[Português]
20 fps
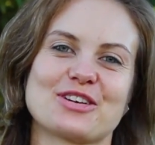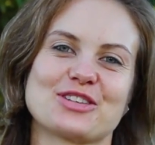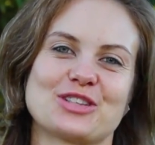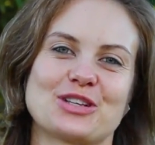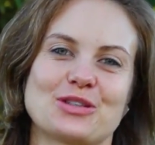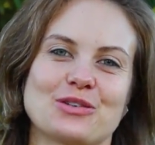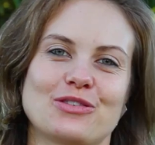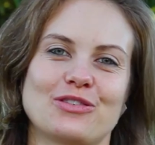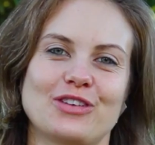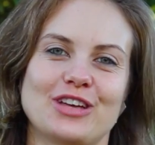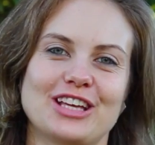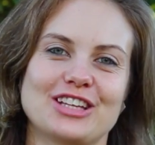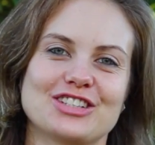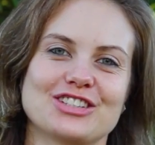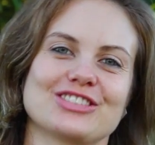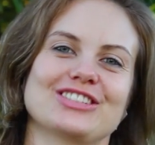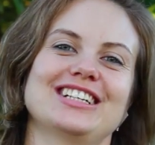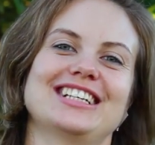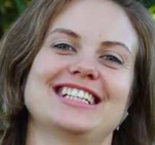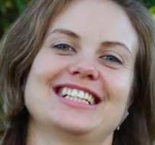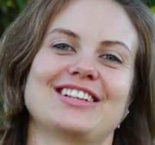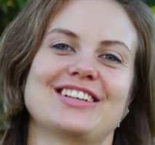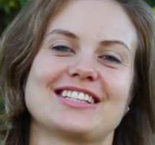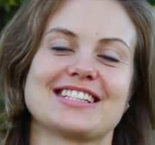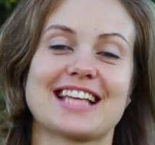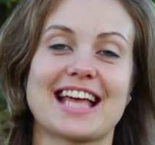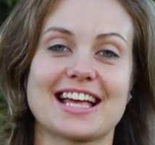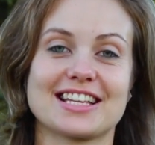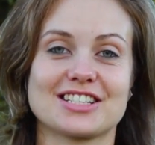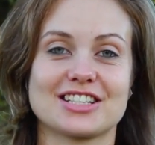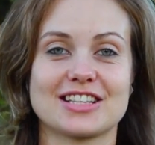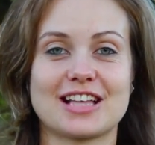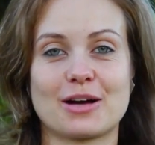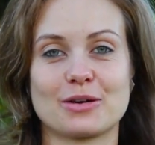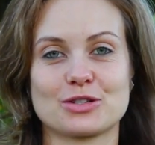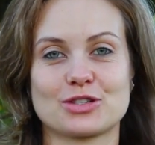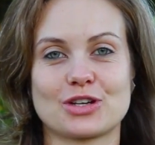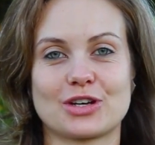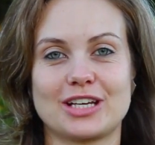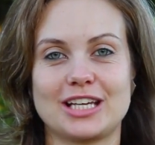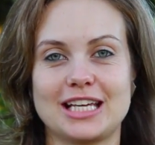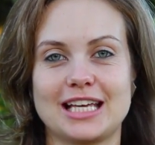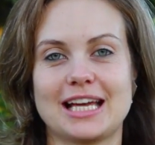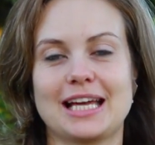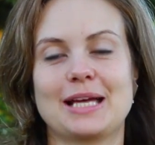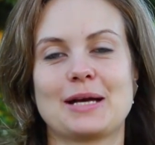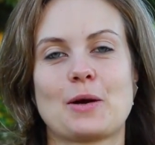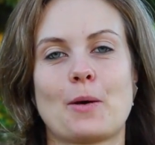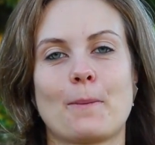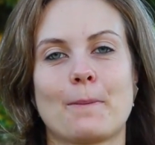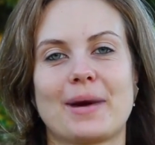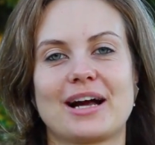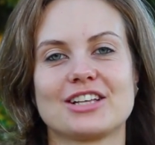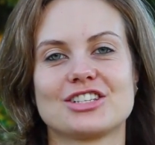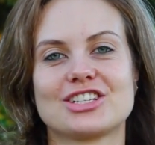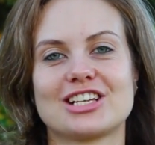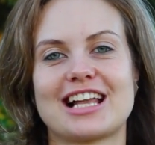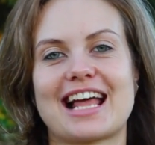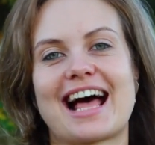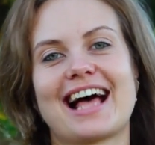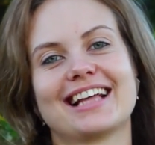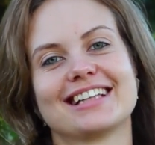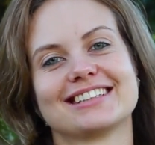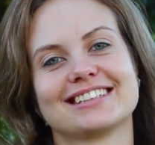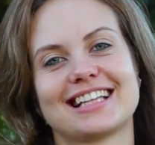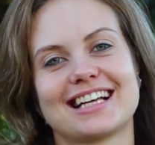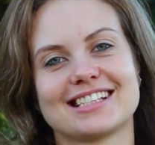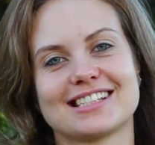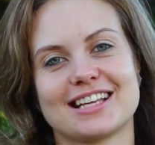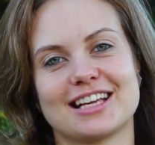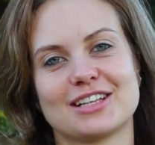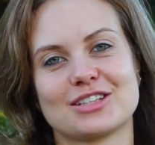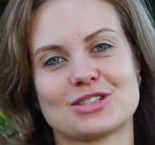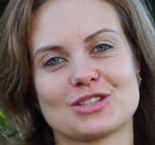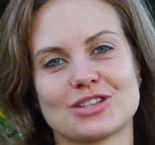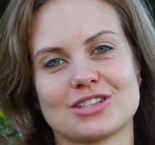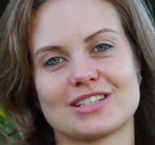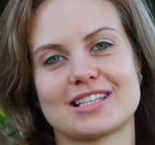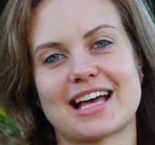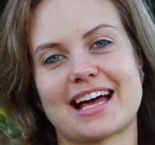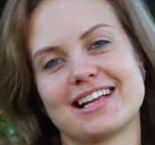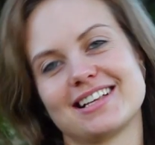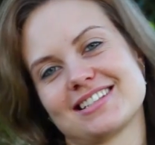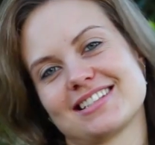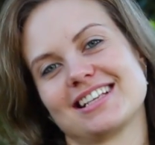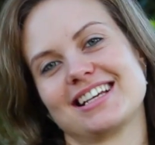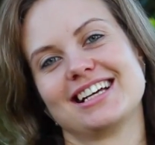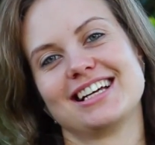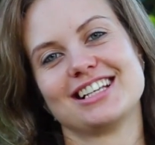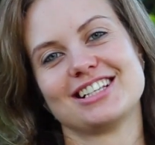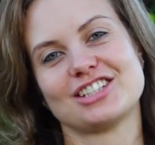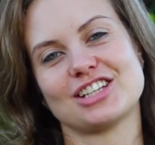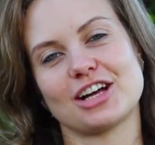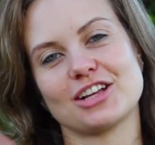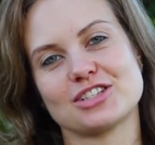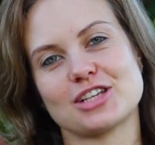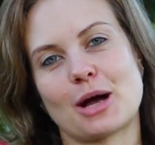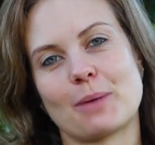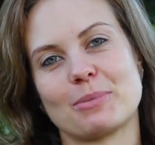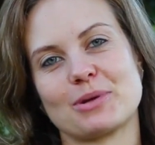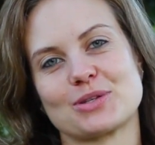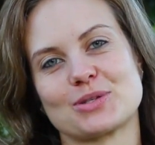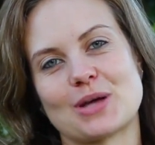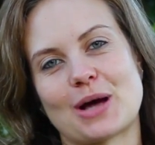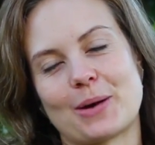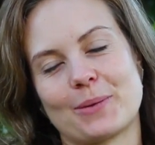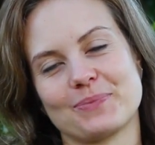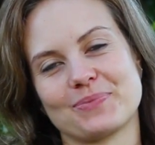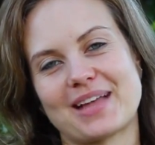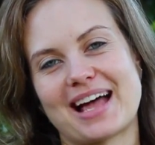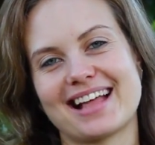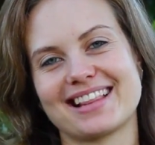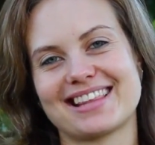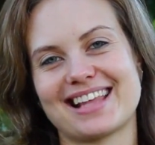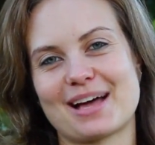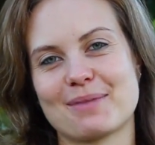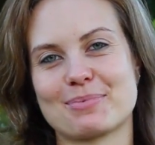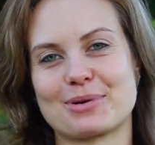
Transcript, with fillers: gostou do vídeo, não esquece de dar um joinha e compartilhar nas redes sociais. Tchau, tchau, pessoal. Até a